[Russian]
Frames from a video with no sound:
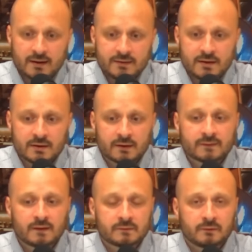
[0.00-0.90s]
я
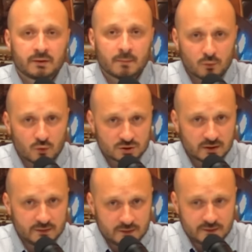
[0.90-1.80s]
рассказывал на прошлой
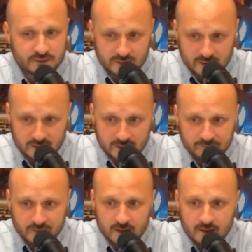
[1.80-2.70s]
неделе,
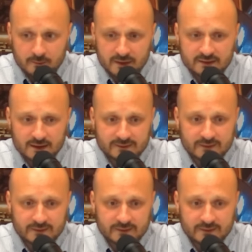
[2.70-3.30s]
махинация со